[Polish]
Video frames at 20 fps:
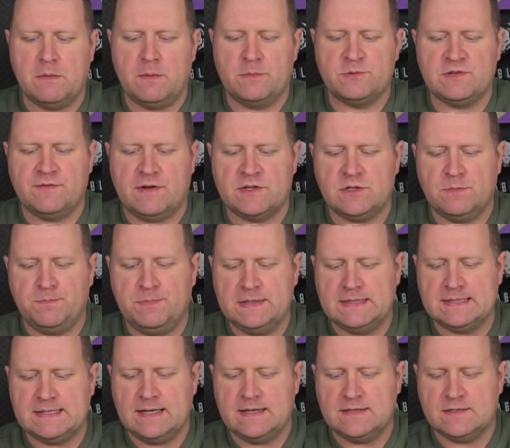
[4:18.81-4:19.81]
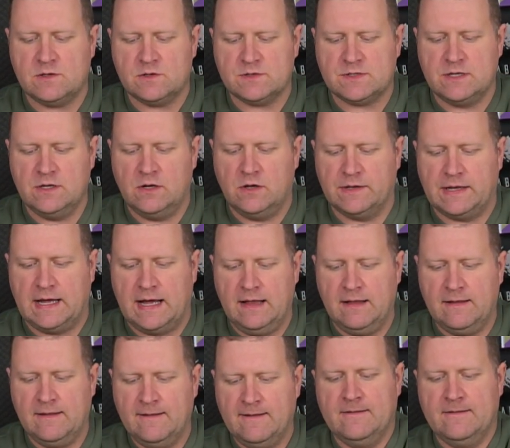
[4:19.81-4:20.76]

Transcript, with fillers: bo przeważnie pizza jest rozchylona.